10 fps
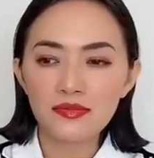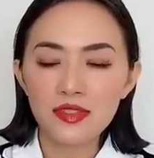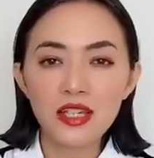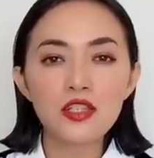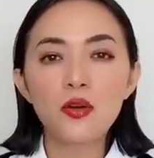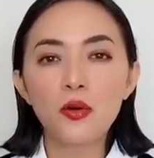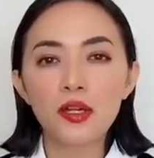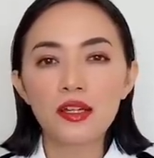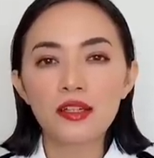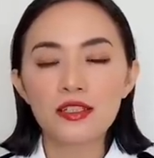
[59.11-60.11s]
dễ trôi
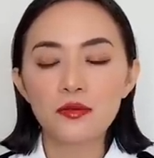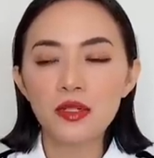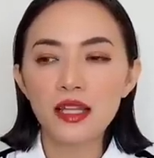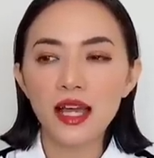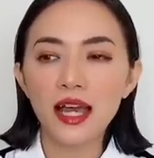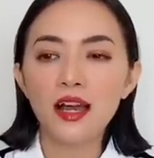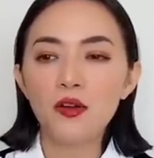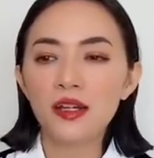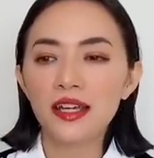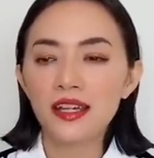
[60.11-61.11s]
giống như là à
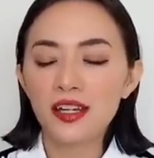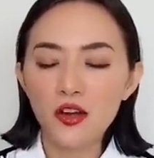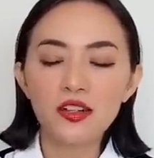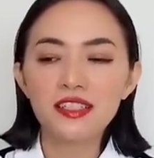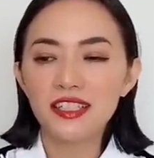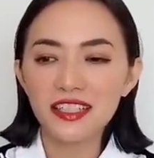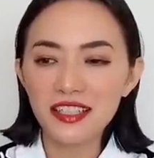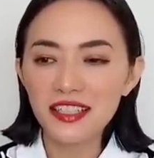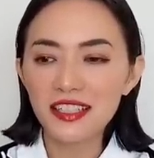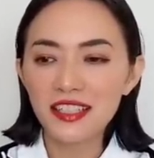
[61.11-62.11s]
ok con cứ lạy
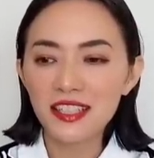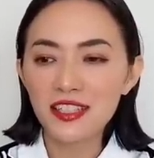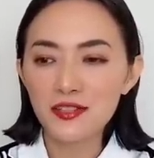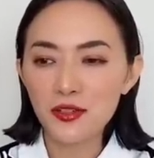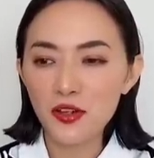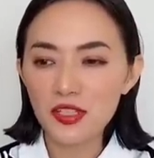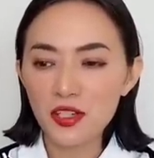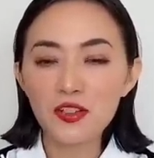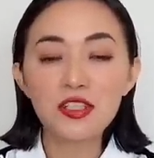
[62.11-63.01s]
đi rồi con sẽ có